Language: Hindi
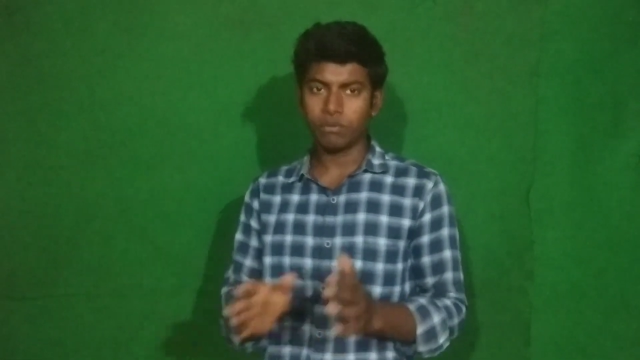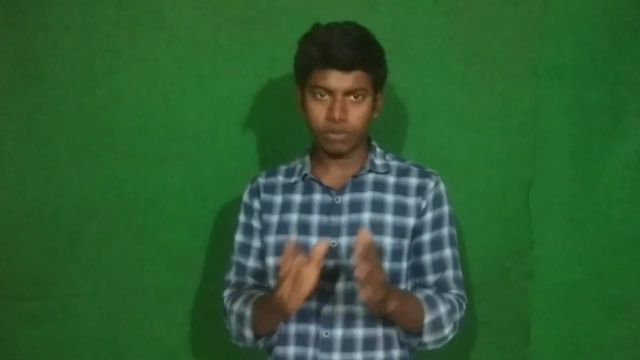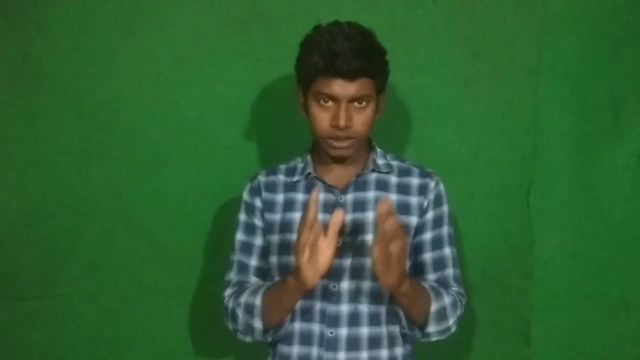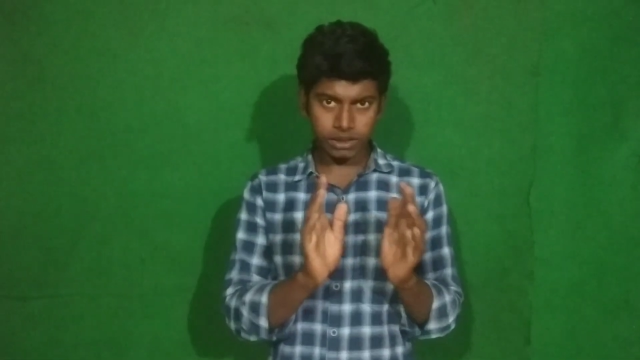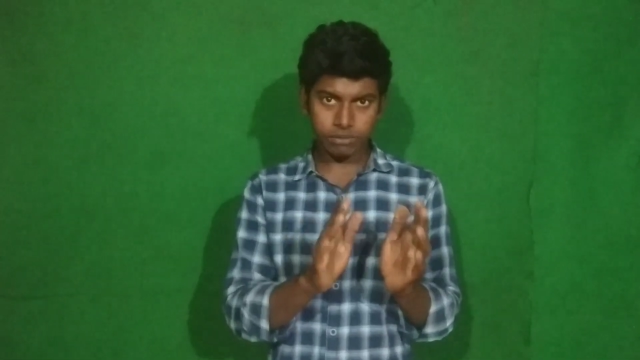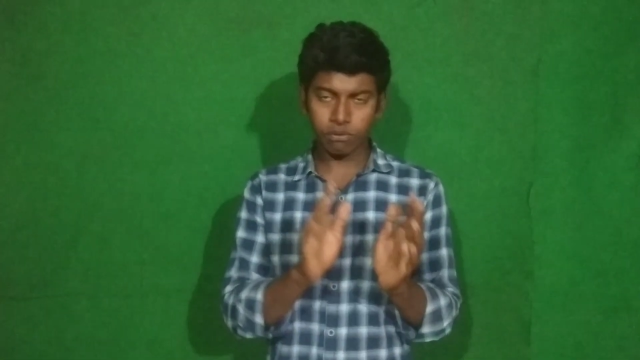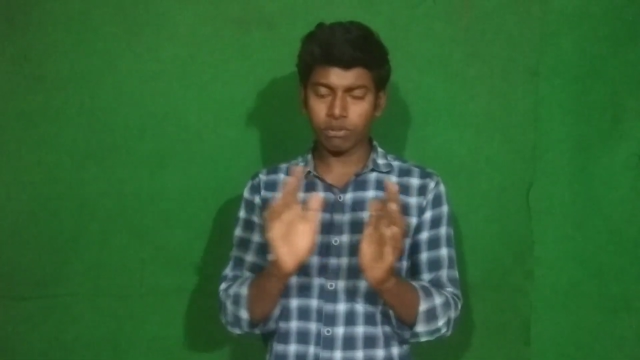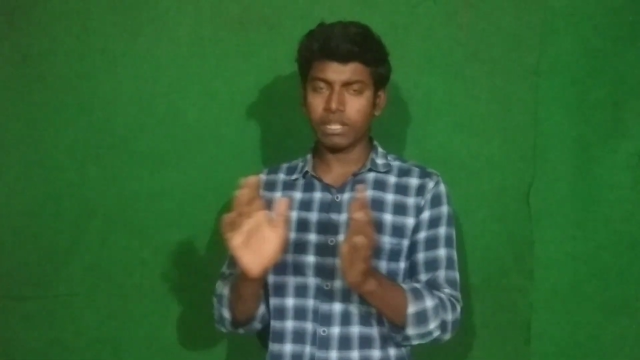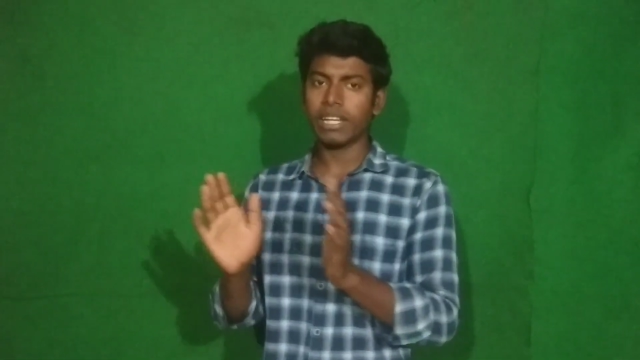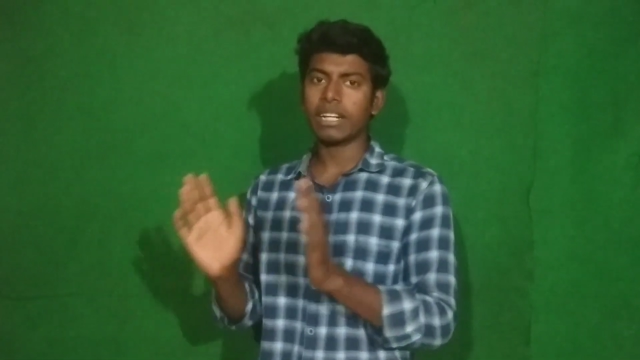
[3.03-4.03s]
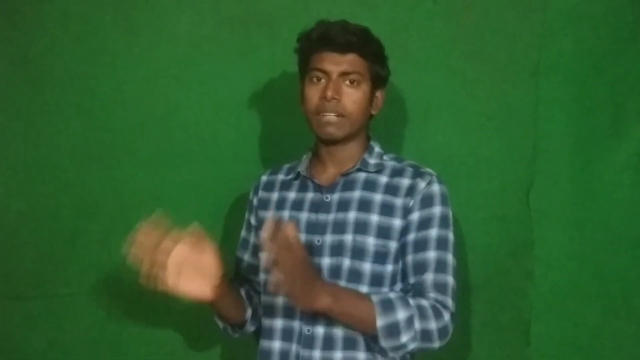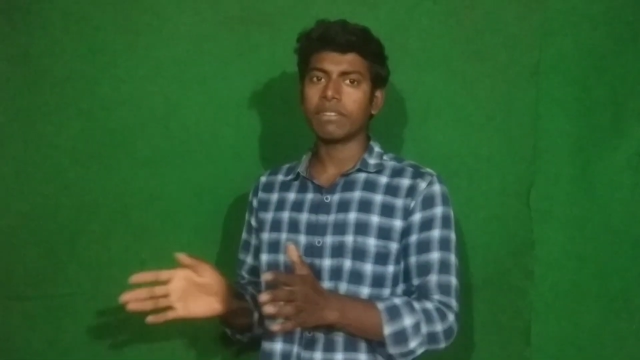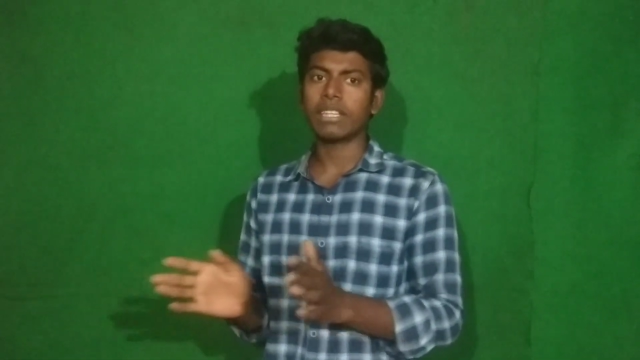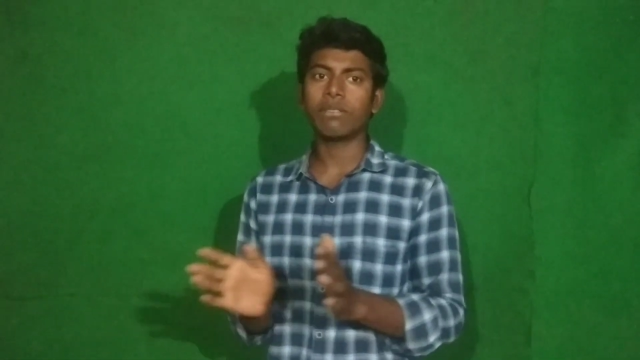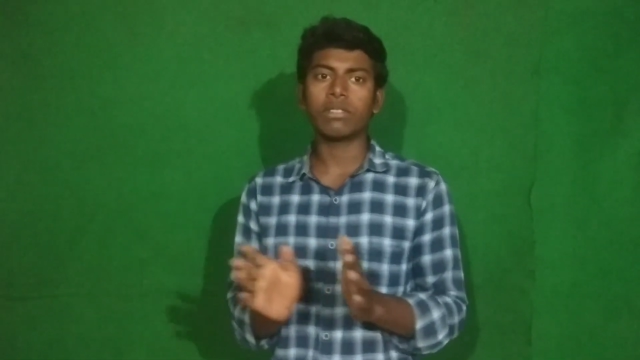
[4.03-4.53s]
फीस्ट फॉर द एयर का
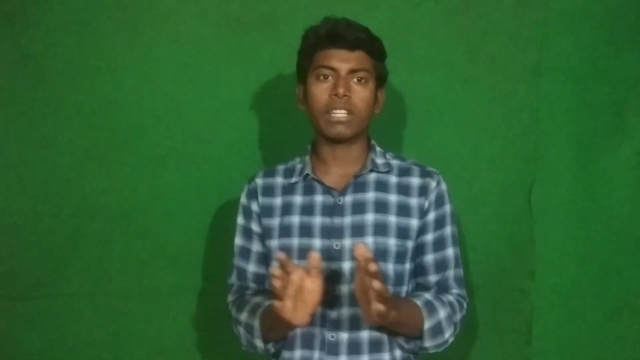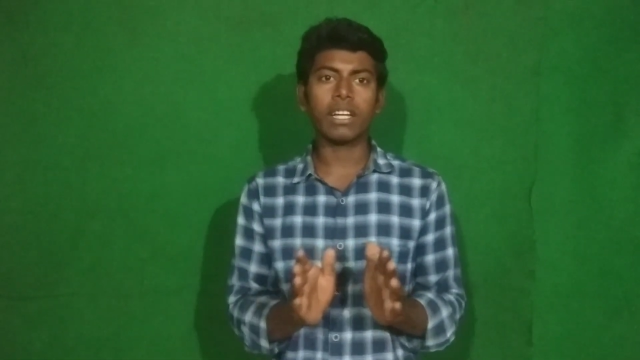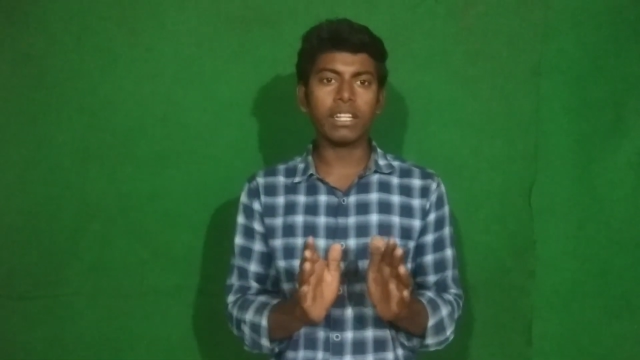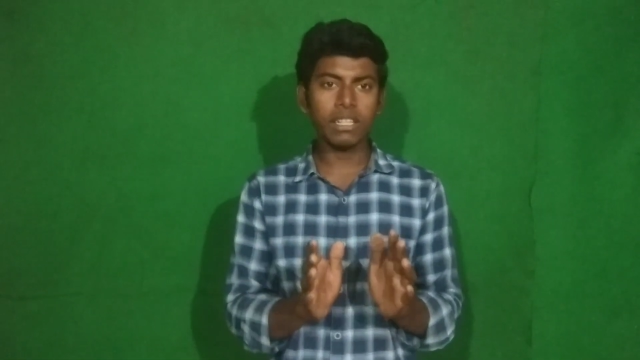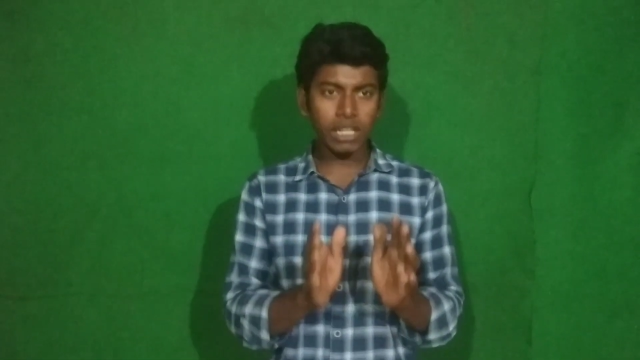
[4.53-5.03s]
मतलब होता है